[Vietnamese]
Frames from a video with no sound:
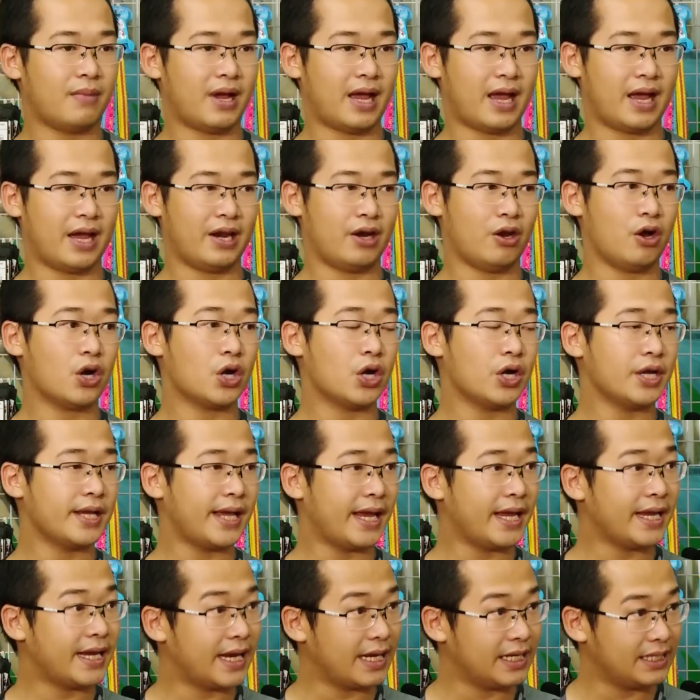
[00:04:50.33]
mà nó có
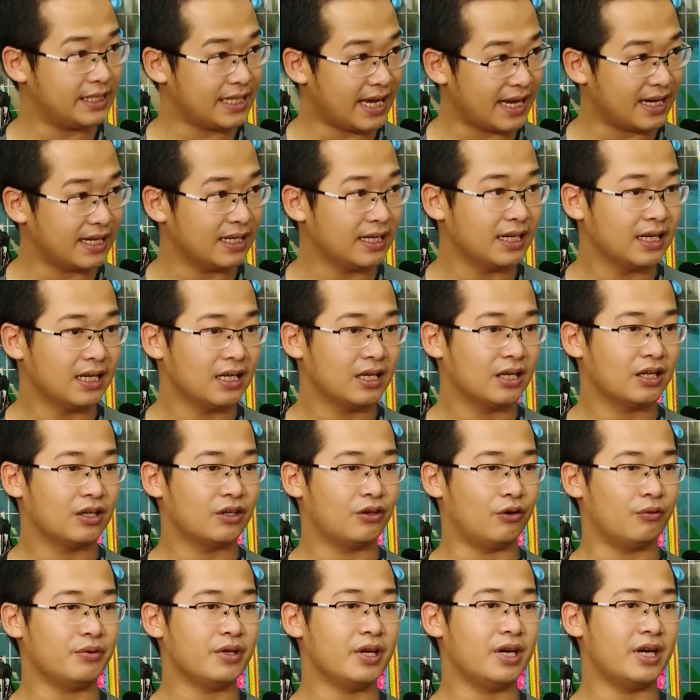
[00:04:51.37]
giấy khai sinh
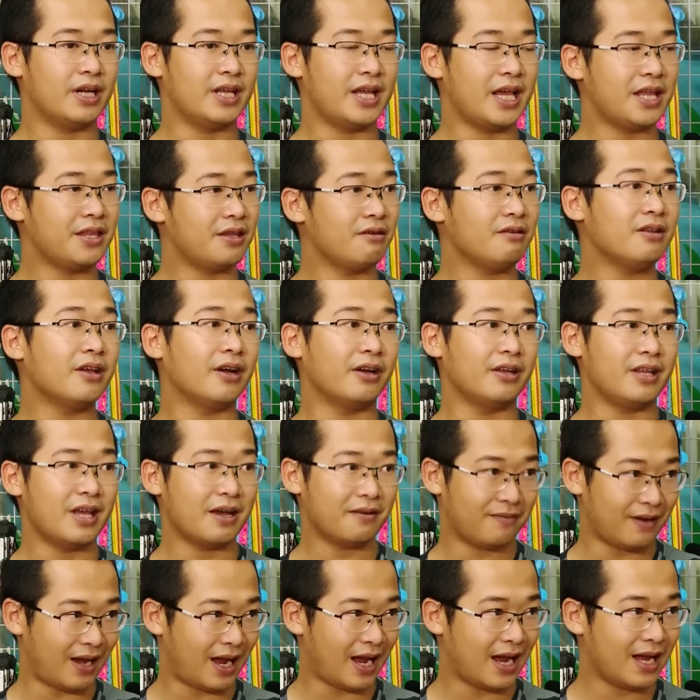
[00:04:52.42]
cũng như là giấy chứng nhận gia
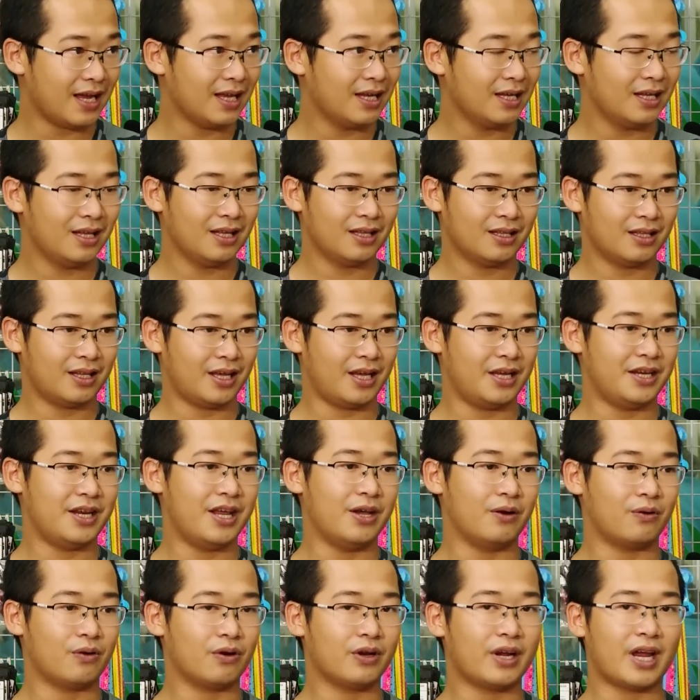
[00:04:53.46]
phả thì
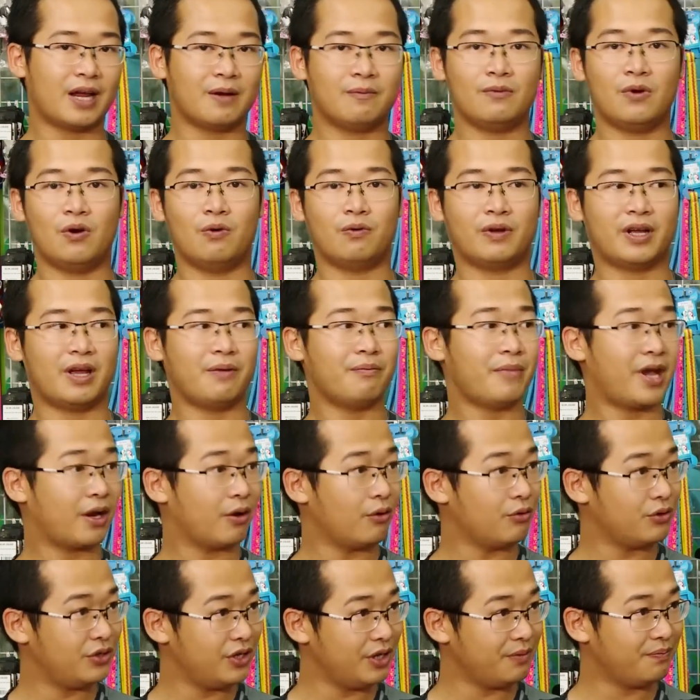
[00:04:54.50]
đều có gắn một cái
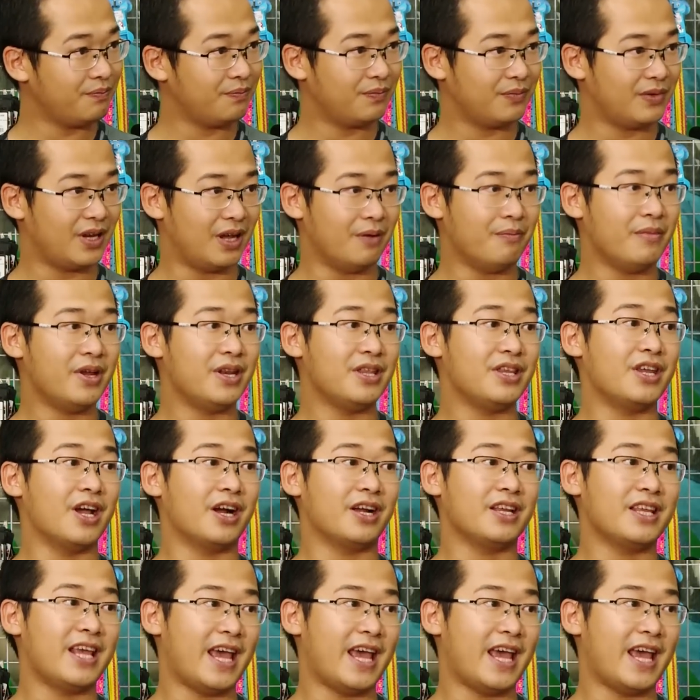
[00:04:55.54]
microchip để mình nhận